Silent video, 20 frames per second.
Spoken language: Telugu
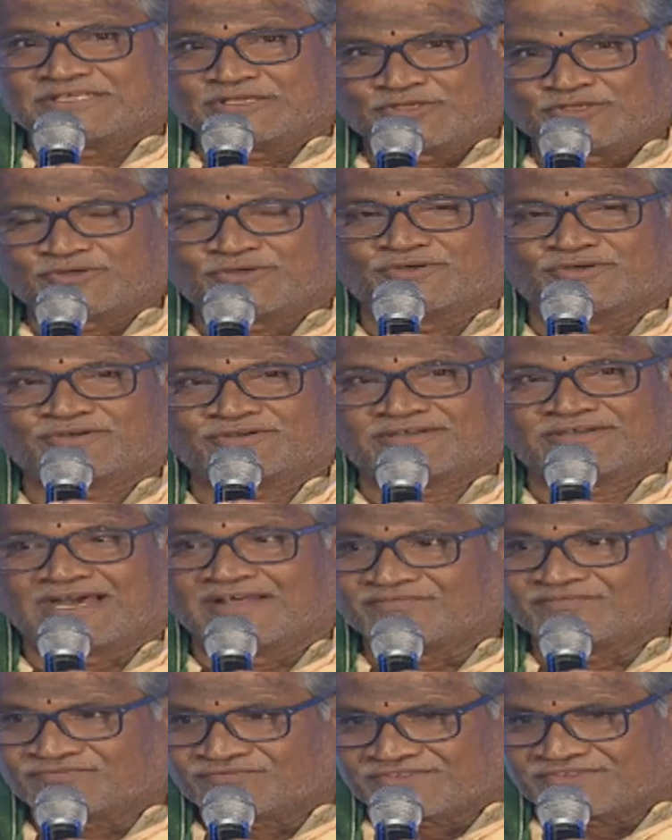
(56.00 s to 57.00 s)
హీరో
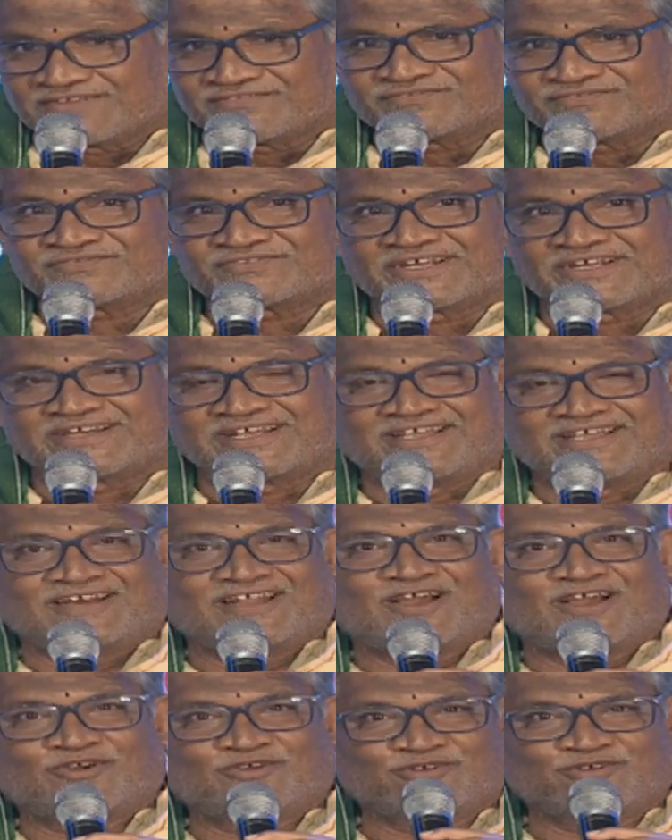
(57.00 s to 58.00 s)
అంతంత
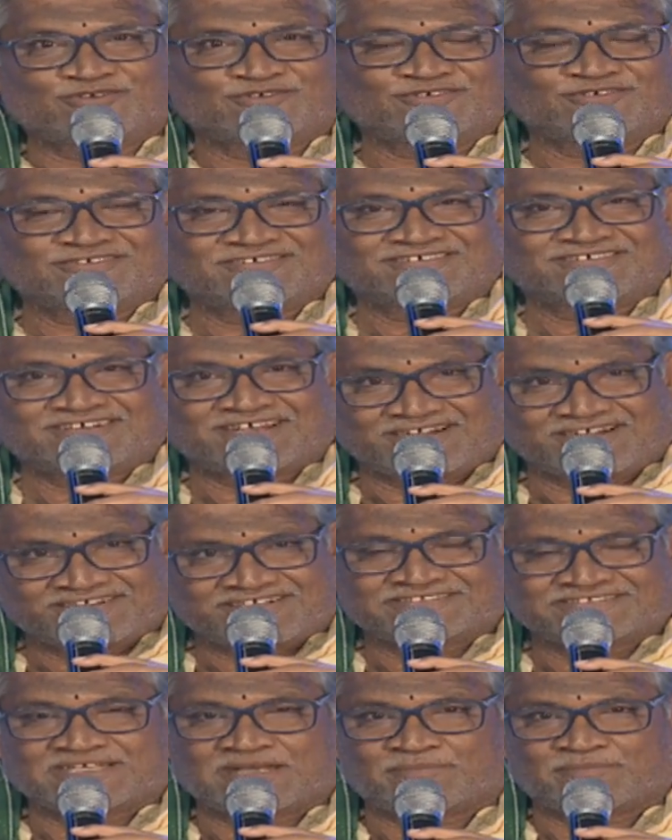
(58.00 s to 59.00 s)
డైలాగులు
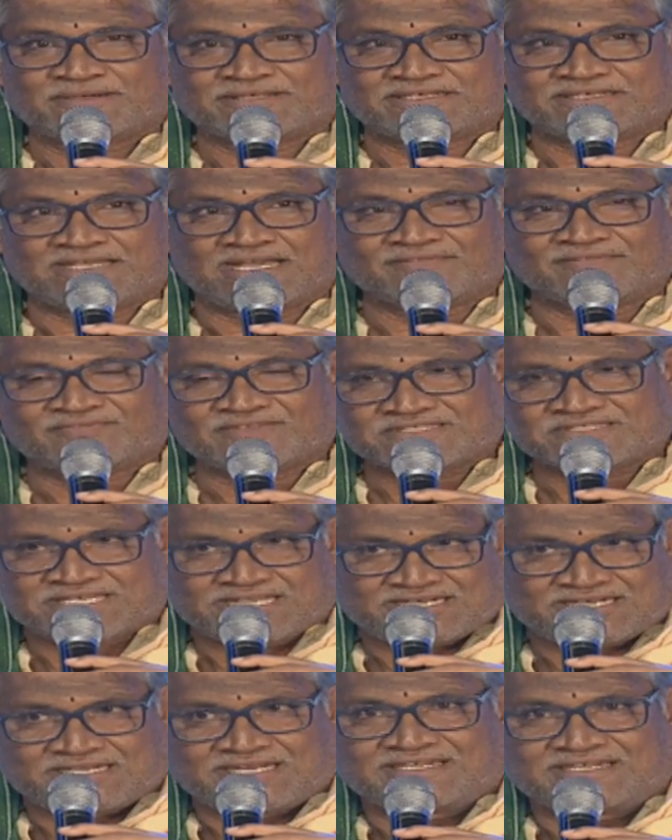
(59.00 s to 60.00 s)
కంటతా పట్టి అంత
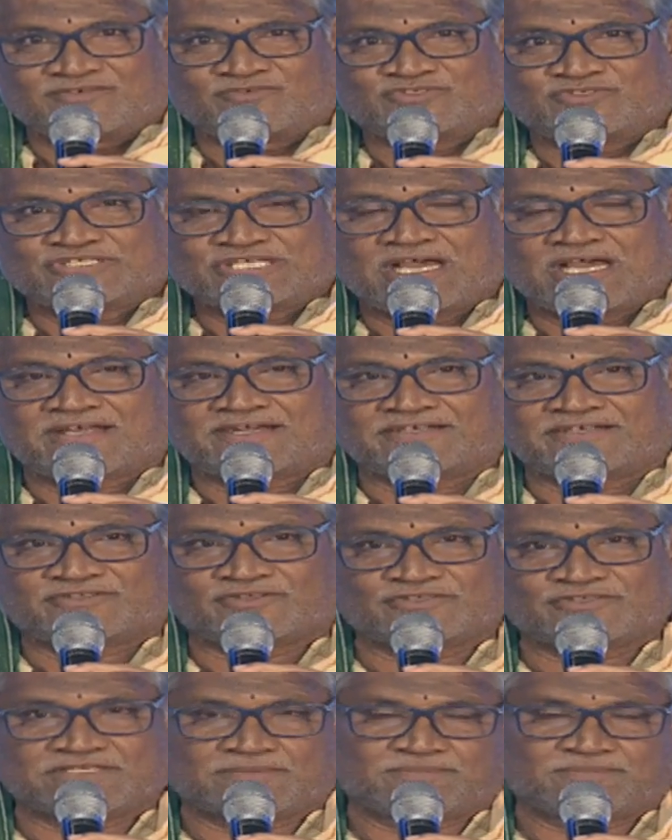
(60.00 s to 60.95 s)
చక్కటి ఉచ్చారణతో